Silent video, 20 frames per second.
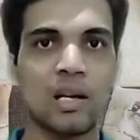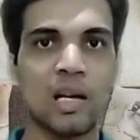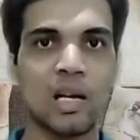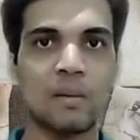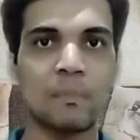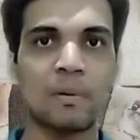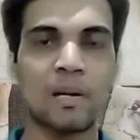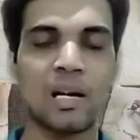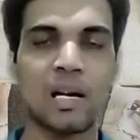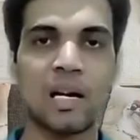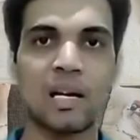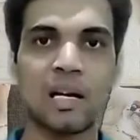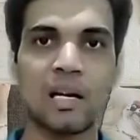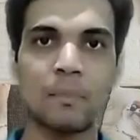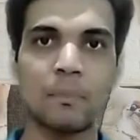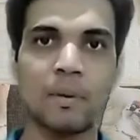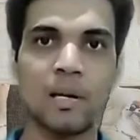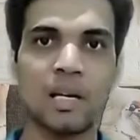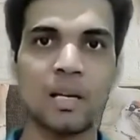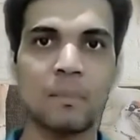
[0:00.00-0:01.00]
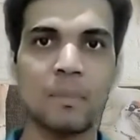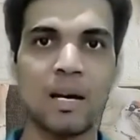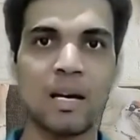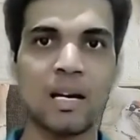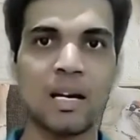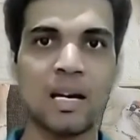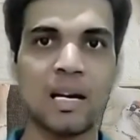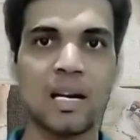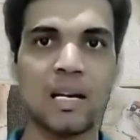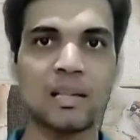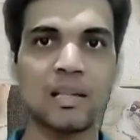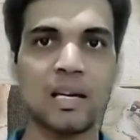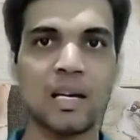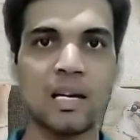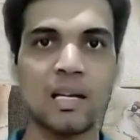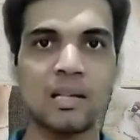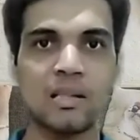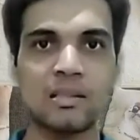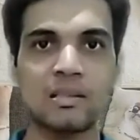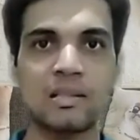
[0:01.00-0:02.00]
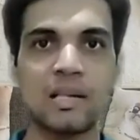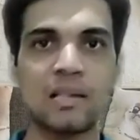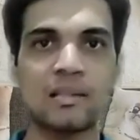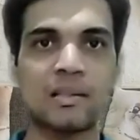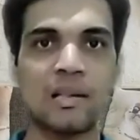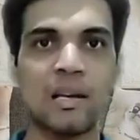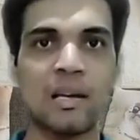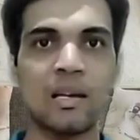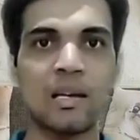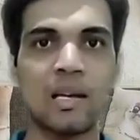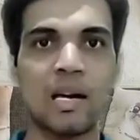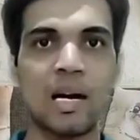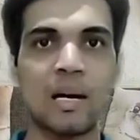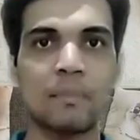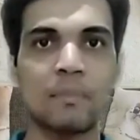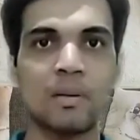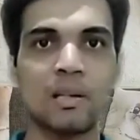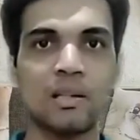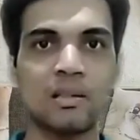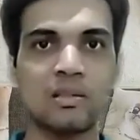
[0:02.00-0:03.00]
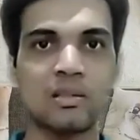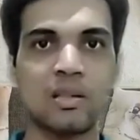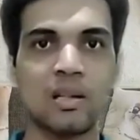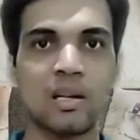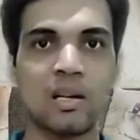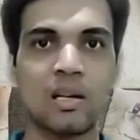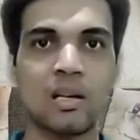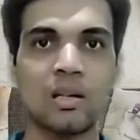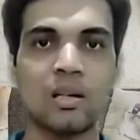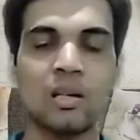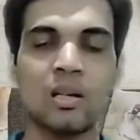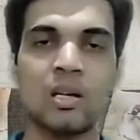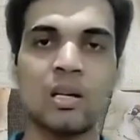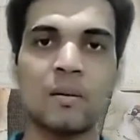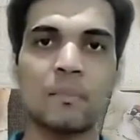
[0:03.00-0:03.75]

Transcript: एक प्रकार का मिनी बैंक कहलाता है जैसे ही आप इस तरह